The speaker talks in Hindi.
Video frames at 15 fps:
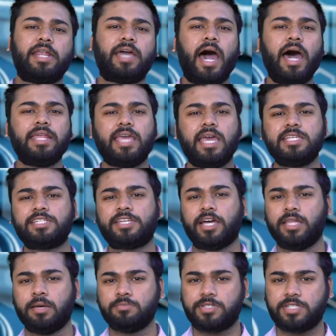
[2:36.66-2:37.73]
सरकार के इस
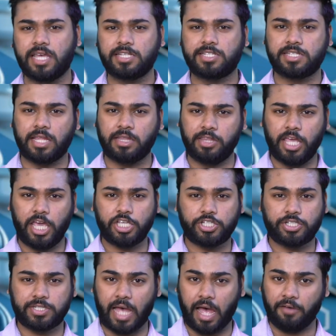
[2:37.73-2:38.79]
कदम से संदेश
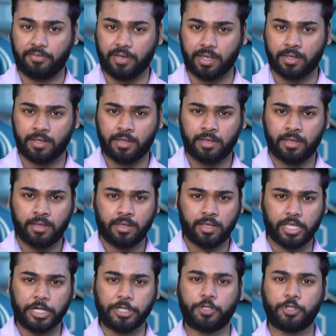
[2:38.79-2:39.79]
साफ है कि